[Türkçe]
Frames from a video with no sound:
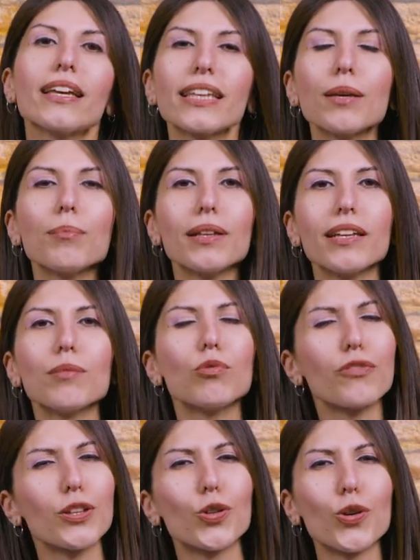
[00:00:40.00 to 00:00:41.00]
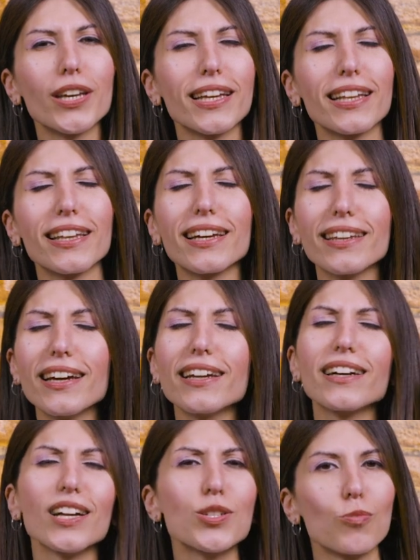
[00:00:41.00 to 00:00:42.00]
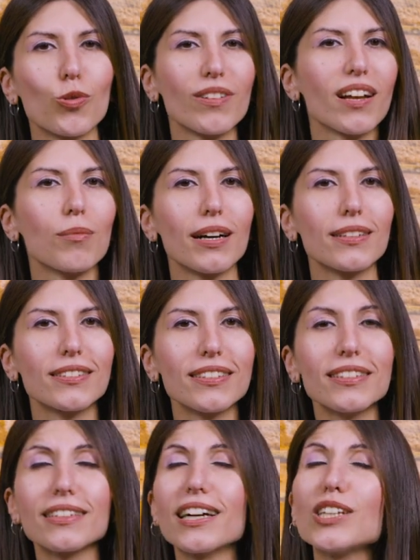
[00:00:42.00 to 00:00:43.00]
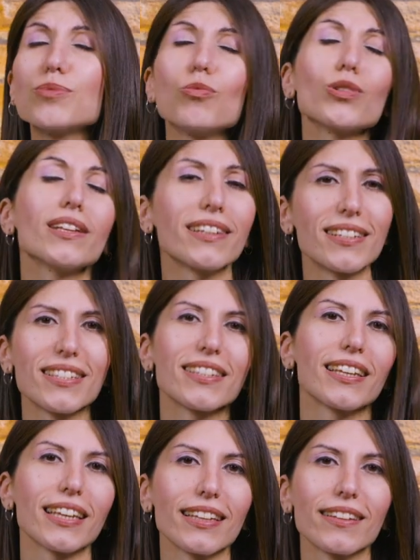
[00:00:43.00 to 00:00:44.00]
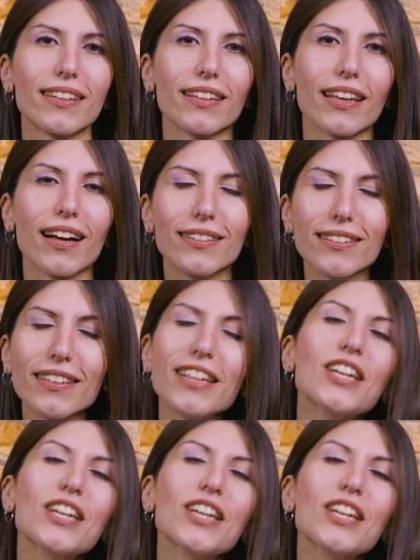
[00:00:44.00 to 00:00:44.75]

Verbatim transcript: Kim bilir bu videoya gelene kadar kaç model baktın, kaç model arasında gittin geldin.